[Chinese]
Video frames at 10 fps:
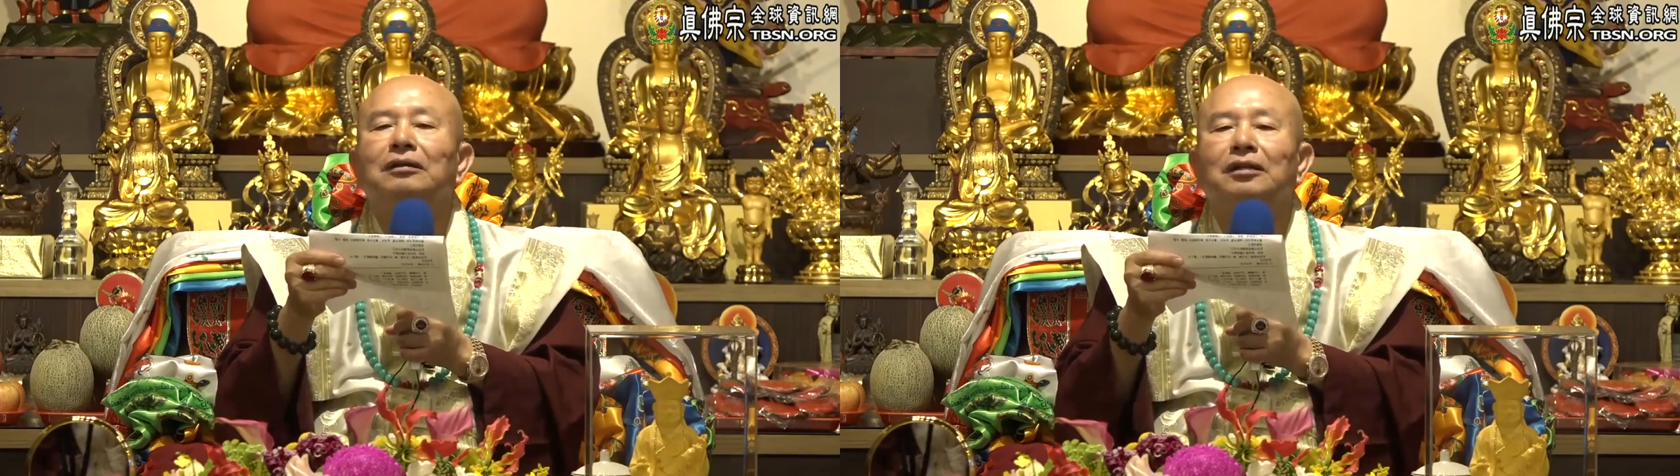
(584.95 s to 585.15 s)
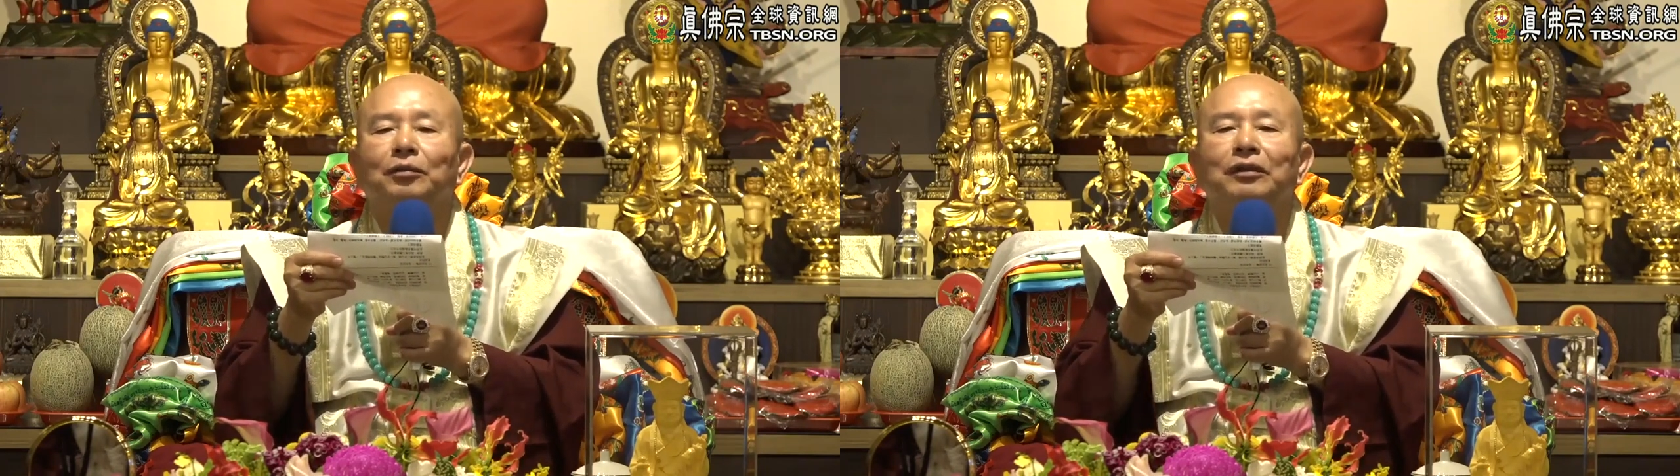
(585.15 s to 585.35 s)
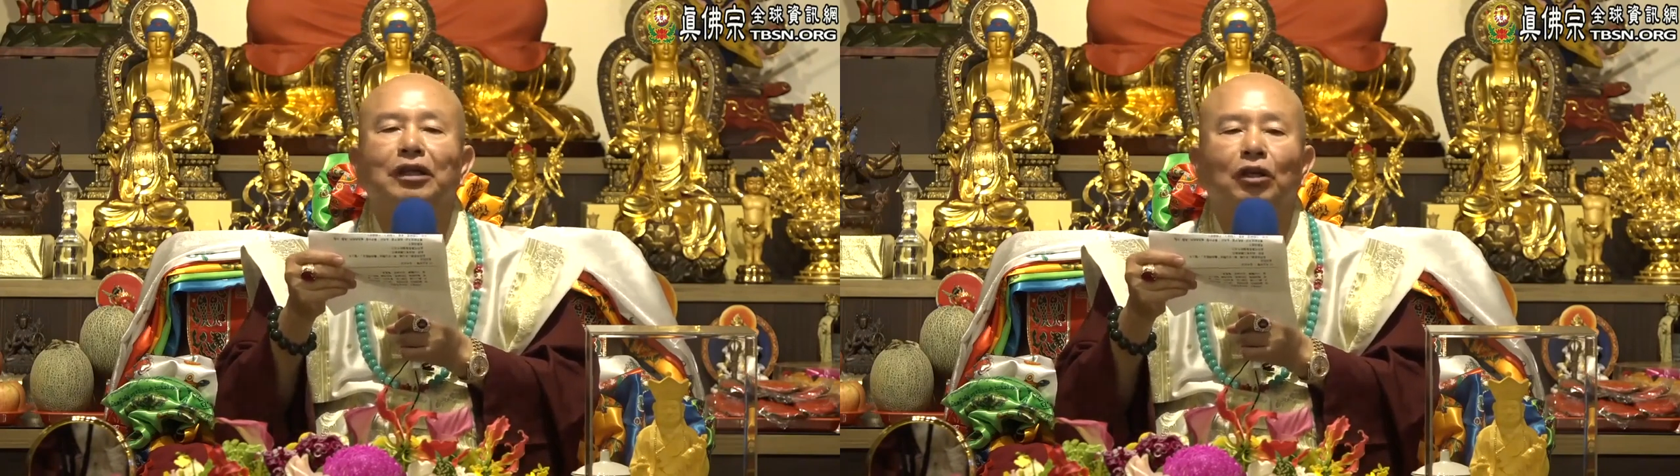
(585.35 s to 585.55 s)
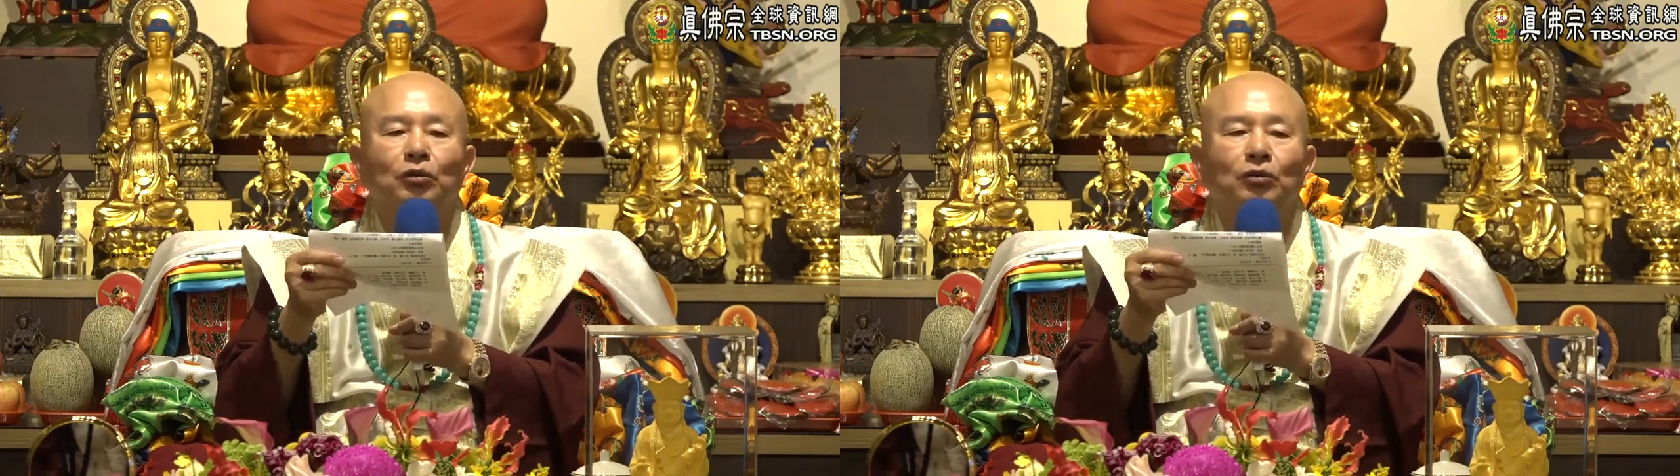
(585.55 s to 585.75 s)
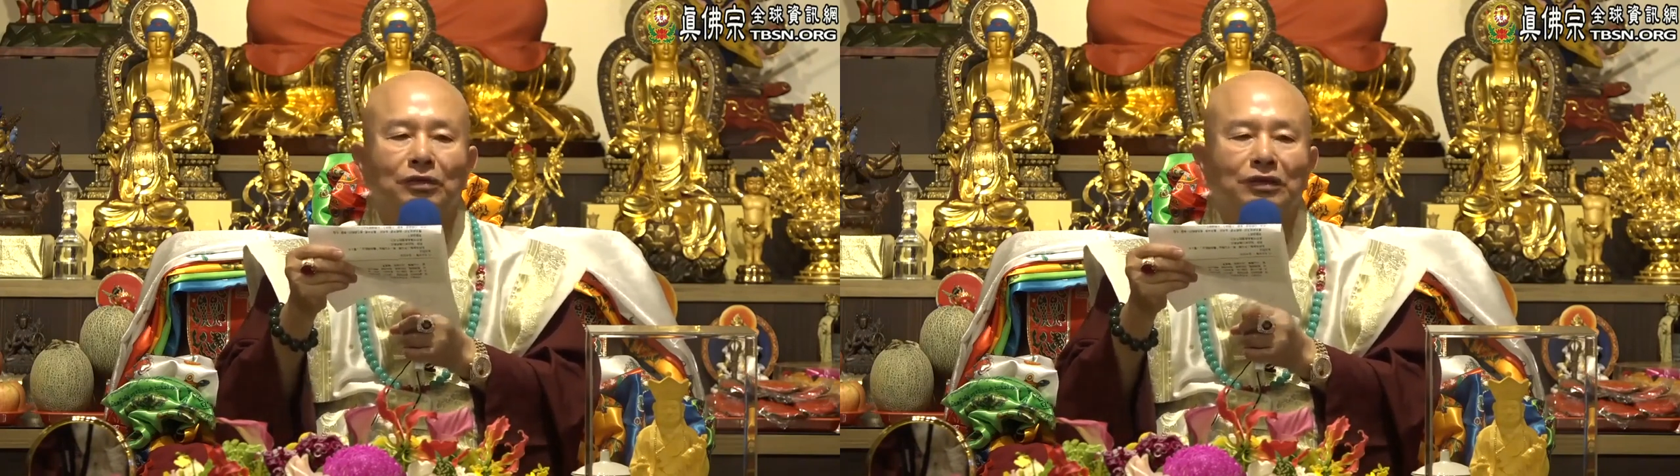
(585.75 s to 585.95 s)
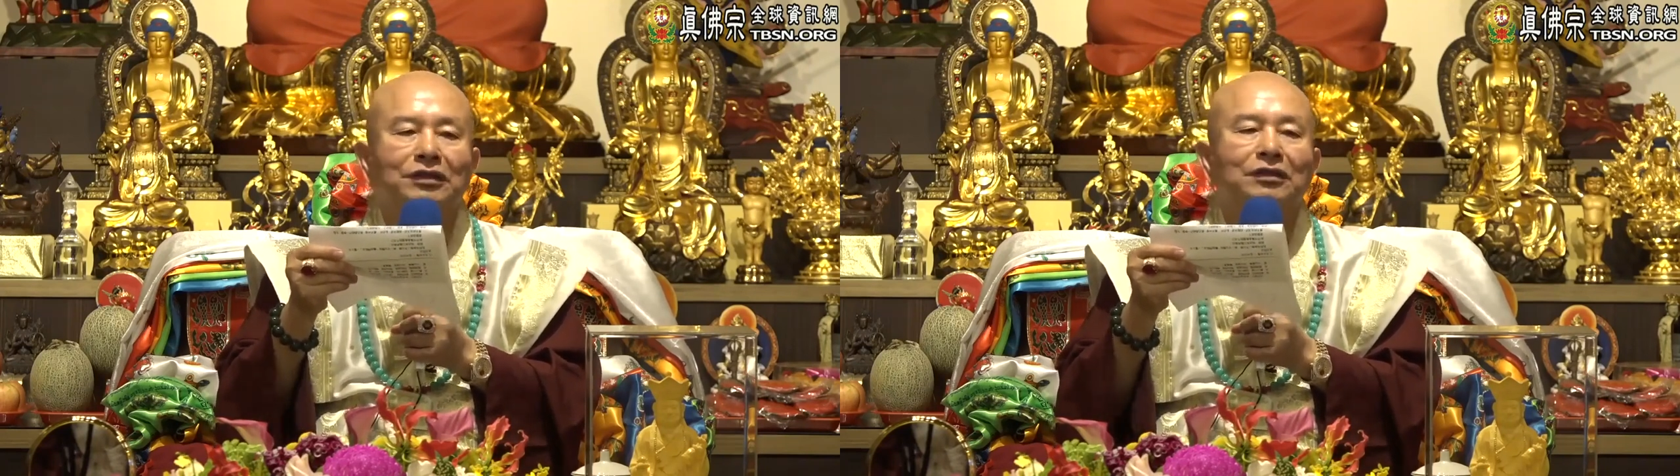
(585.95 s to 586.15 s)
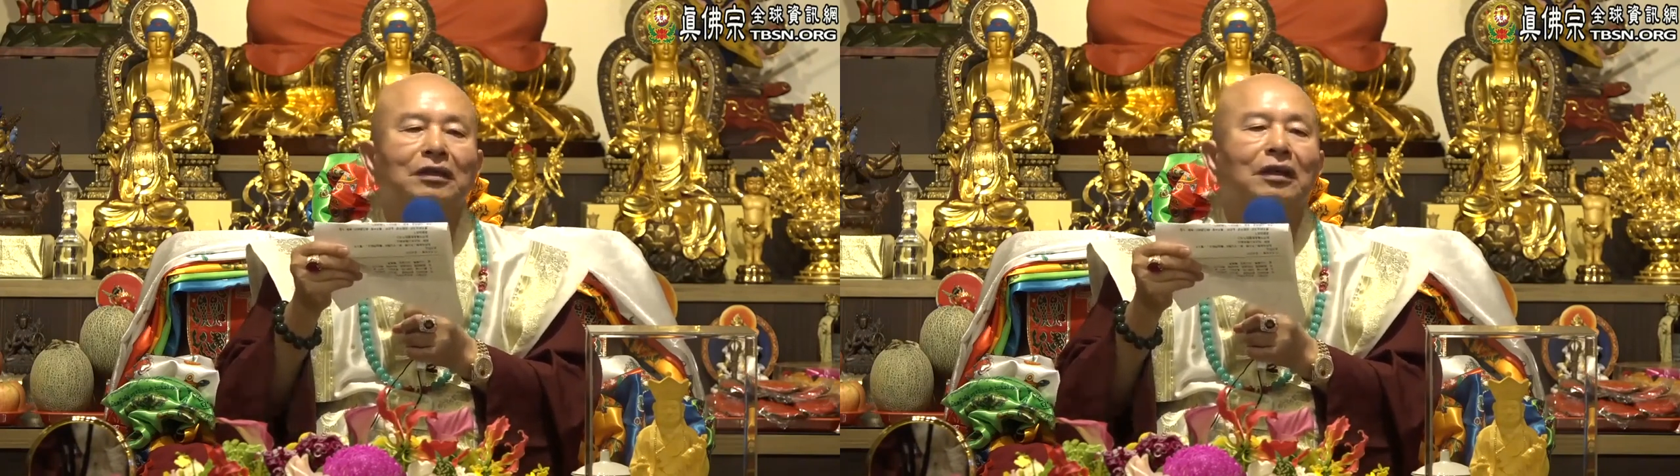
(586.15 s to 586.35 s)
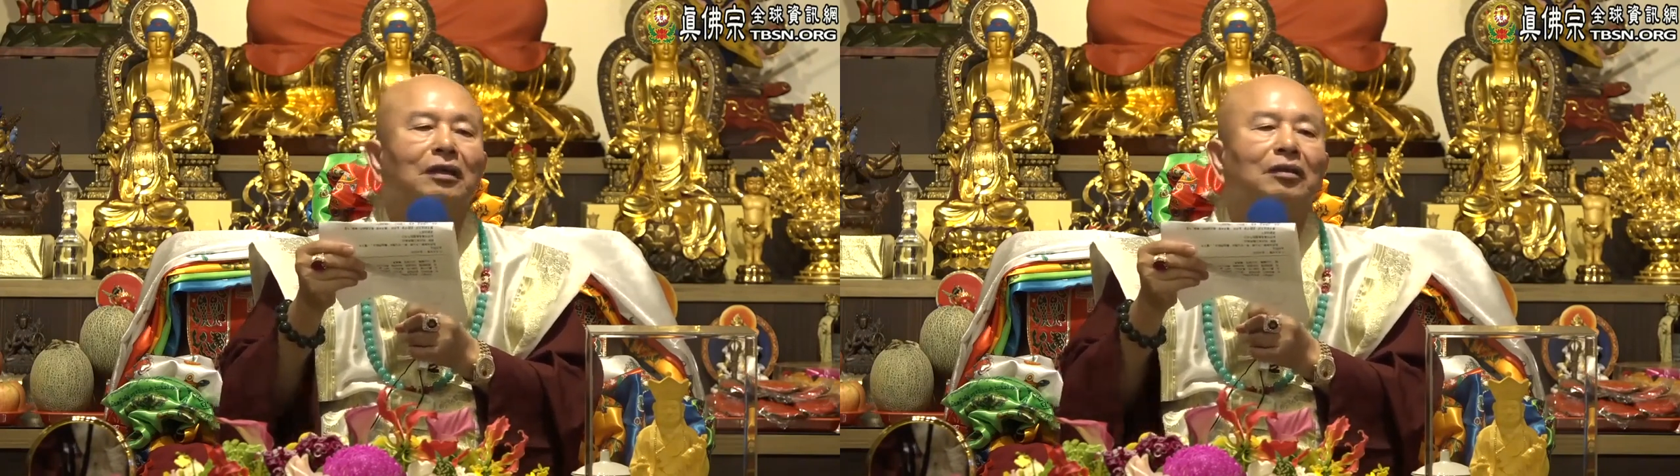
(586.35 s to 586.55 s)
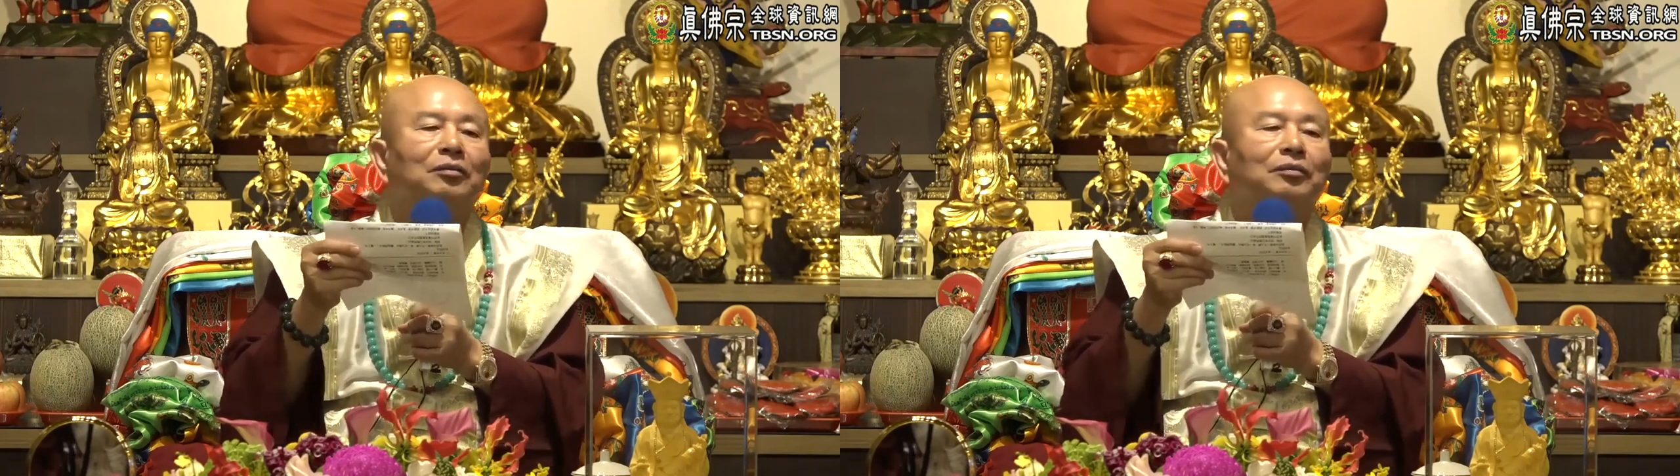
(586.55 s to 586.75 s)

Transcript: 什么叫五气啊？